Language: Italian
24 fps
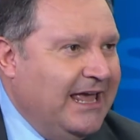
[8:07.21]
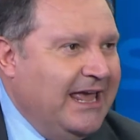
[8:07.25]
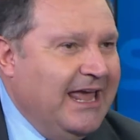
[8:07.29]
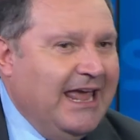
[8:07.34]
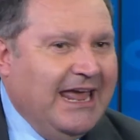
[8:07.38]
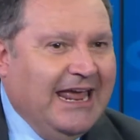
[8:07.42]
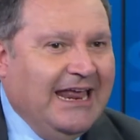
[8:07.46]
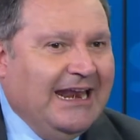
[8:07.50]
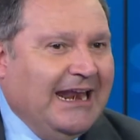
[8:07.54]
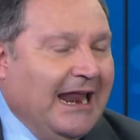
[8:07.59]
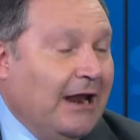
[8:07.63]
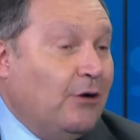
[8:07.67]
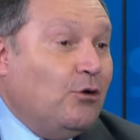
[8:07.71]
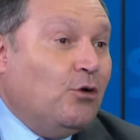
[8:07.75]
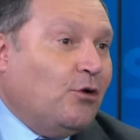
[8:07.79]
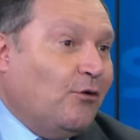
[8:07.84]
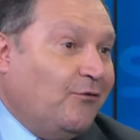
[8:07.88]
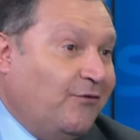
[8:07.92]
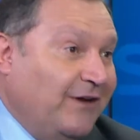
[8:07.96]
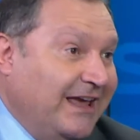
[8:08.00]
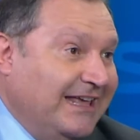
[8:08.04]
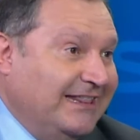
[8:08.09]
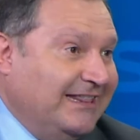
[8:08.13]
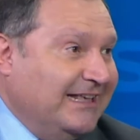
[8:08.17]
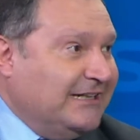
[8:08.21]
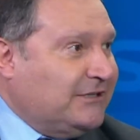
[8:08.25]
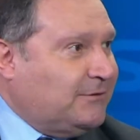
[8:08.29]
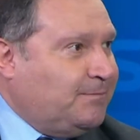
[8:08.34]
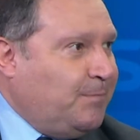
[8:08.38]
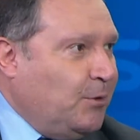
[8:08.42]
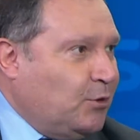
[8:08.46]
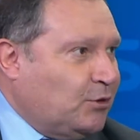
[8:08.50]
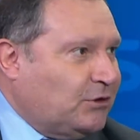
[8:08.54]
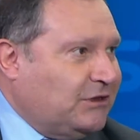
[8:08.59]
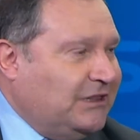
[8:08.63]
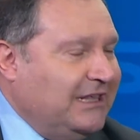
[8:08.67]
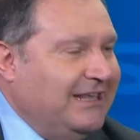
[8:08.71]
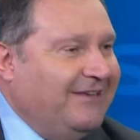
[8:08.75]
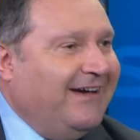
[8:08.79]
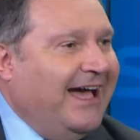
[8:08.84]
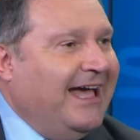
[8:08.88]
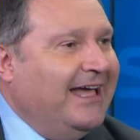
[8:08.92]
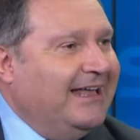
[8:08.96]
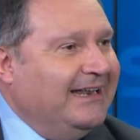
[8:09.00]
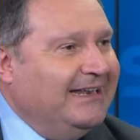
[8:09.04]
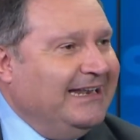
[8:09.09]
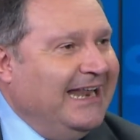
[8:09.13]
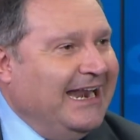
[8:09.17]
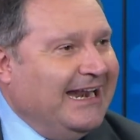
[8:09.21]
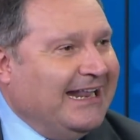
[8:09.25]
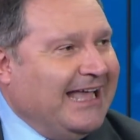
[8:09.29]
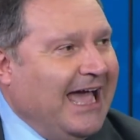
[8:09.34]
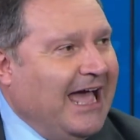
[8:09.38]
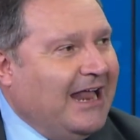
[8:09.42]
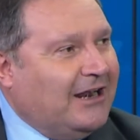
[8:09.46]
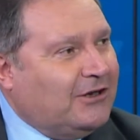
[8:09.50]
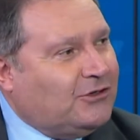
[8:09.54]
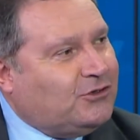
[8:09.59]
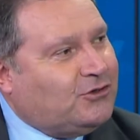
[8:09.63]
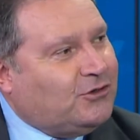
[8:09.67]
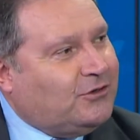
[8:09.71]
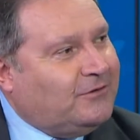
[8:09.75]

e la loro fede sportiva nel calcio.